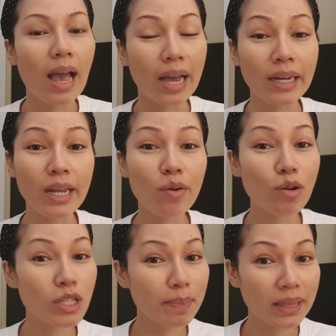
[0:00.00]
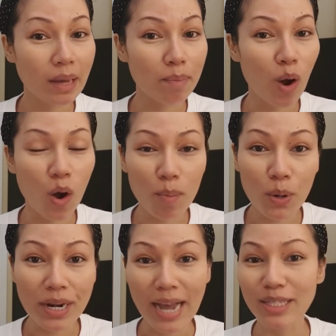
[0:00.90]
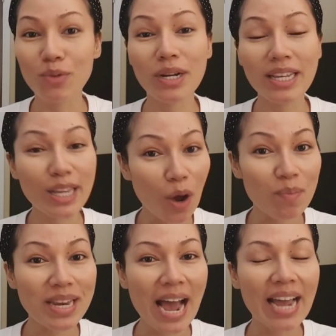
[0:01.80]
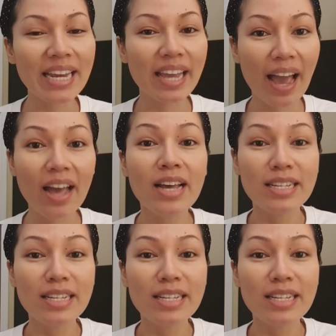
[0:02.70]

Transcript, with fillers: อันนี้เราจะไปตัดเพาะบนด่าเจ้าหน้าที่เขาไม่ได้นะคะ